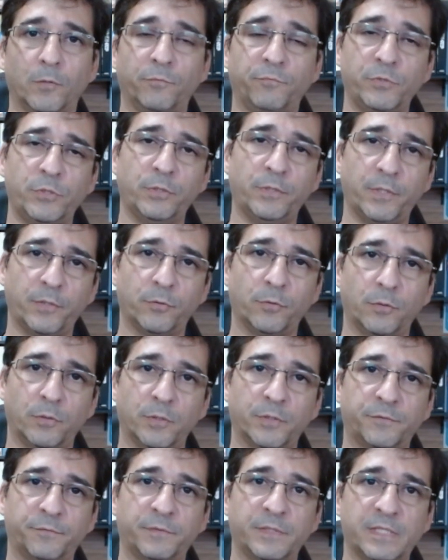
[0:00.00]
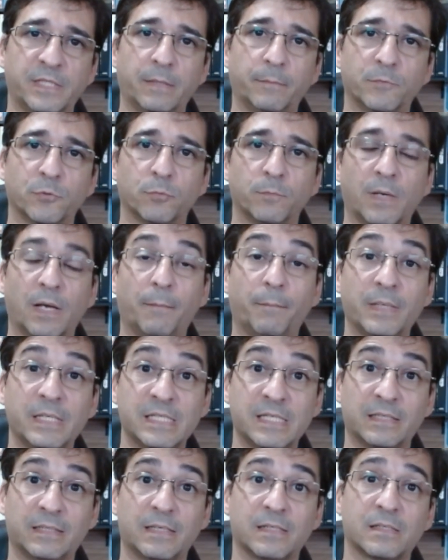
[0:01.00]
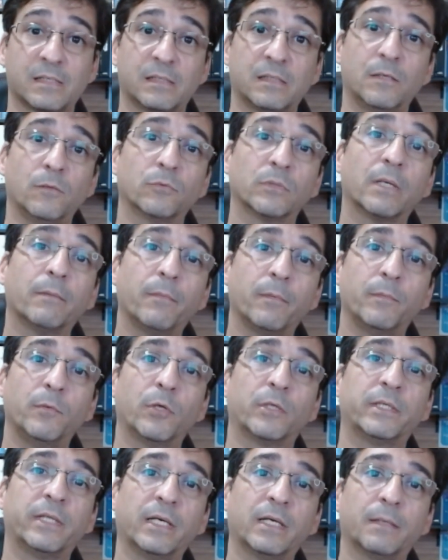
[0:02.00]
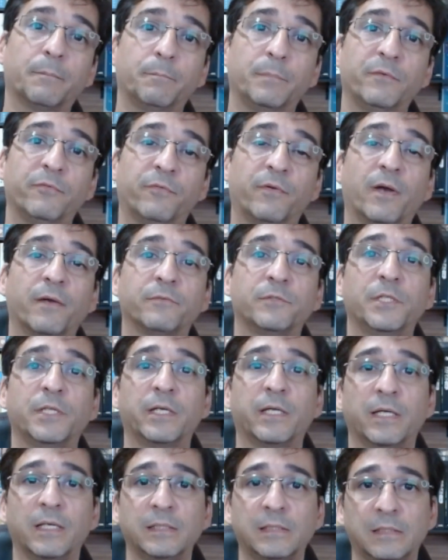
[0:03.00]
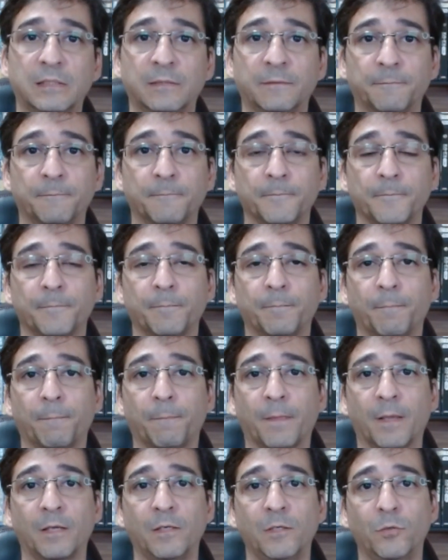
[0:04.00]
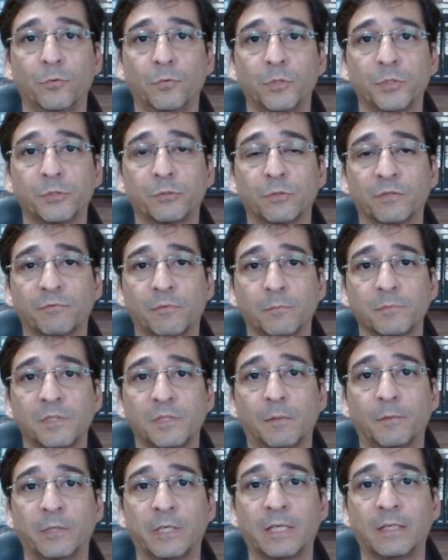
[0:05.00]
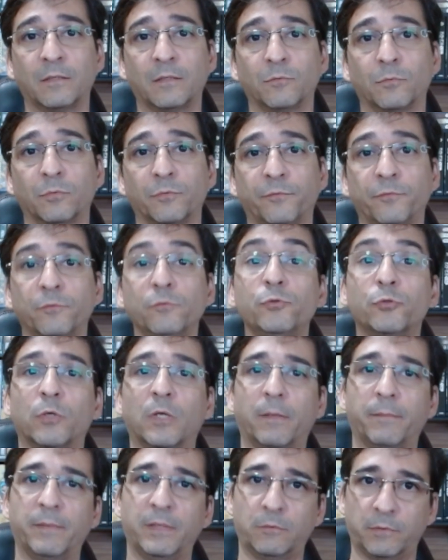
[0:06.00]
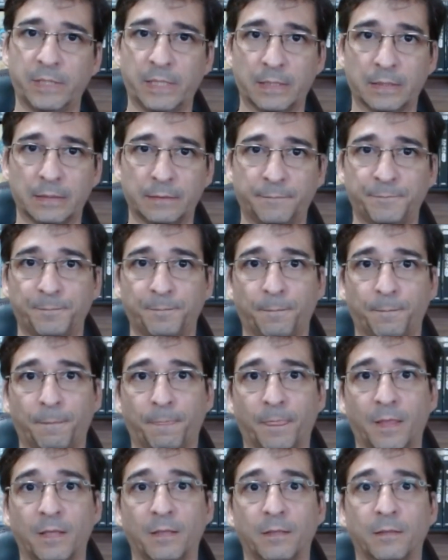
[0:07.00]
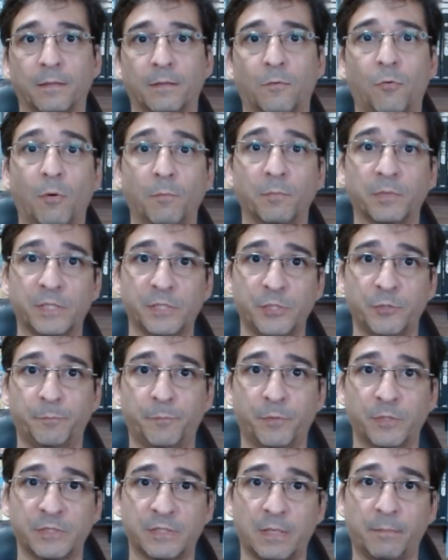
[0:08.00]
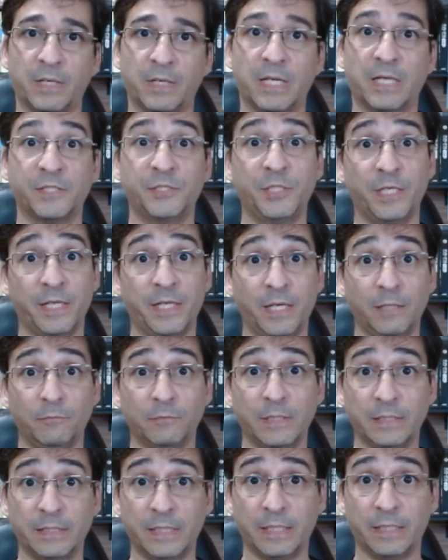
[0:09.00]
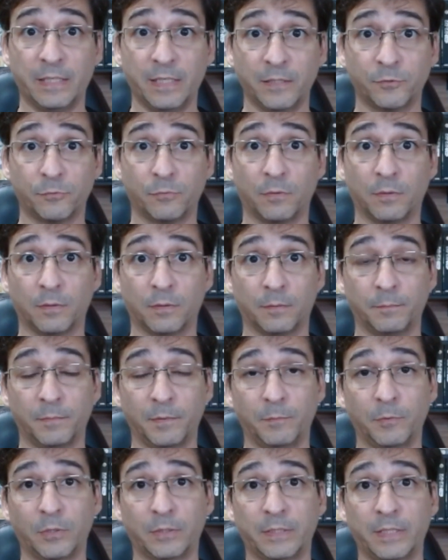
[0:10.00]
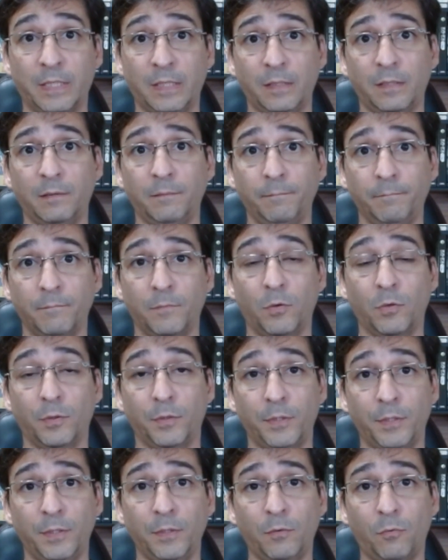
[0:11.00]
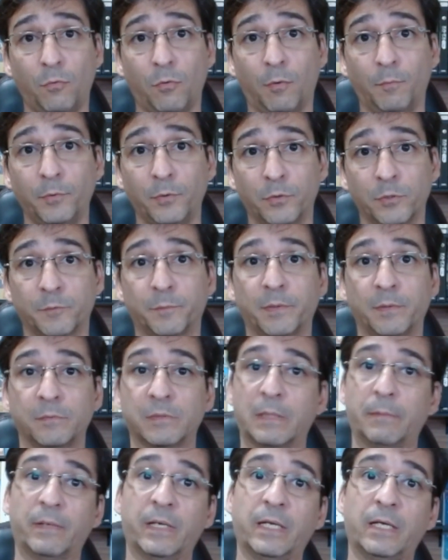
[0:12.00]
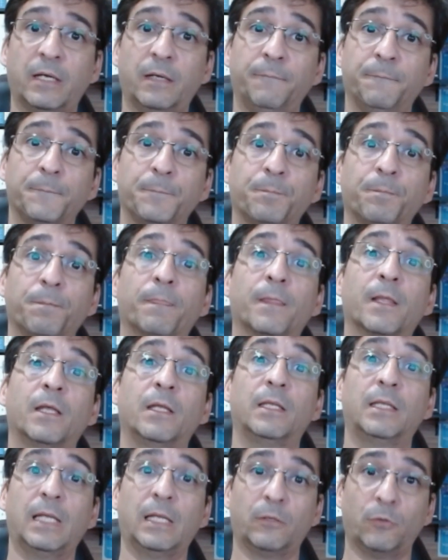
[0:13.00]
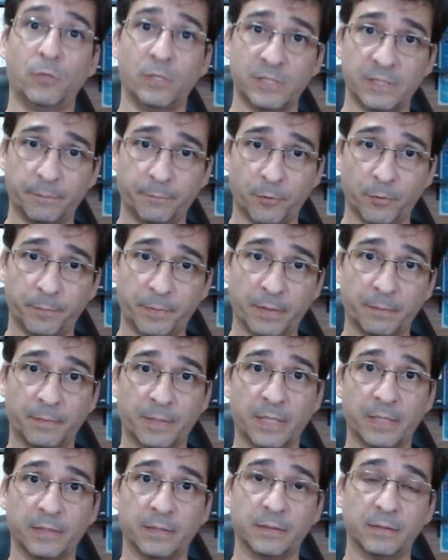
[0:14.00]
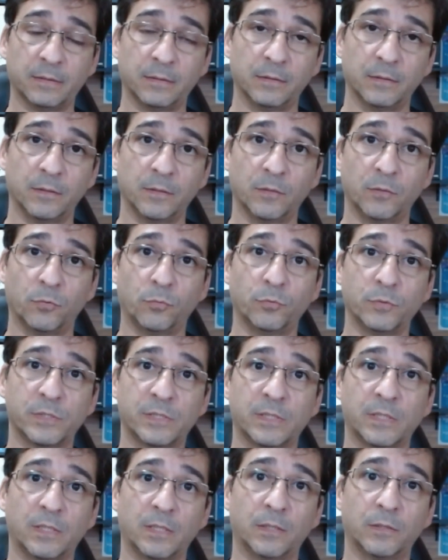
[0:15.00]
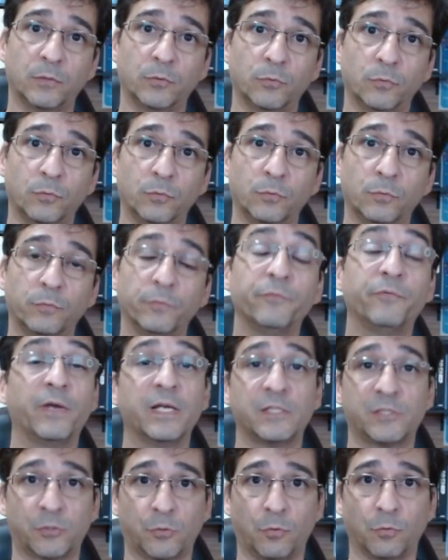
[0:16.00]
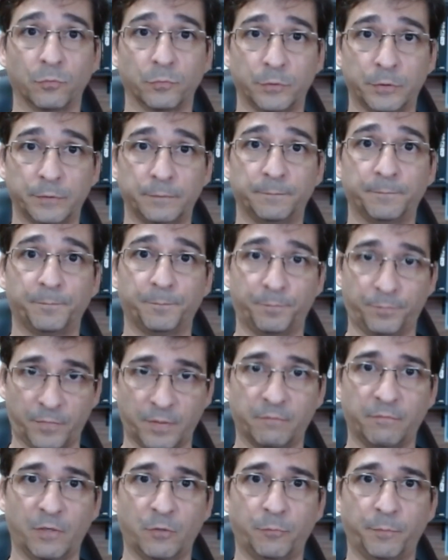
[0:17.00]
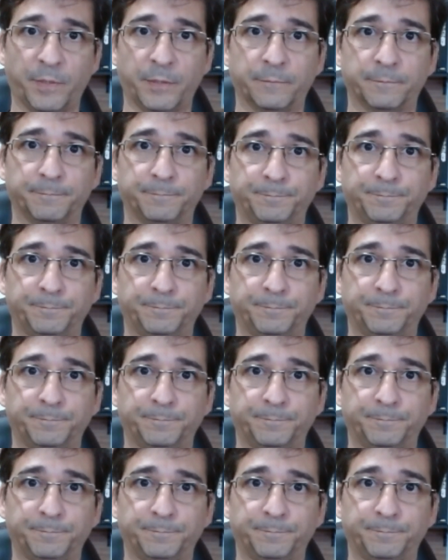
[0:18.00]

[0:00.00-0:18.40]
No vídeo anterior nós fizemos uma apresentação da biblioteca P5.js e hoje nós vamos dar uma olhada no funcionamento dela. Como que a gente pode trabalhar direto na internet com a biblioteca e como que nós podemos trabalhar na nossa própria máquina usando o VS Code. Vem comigo.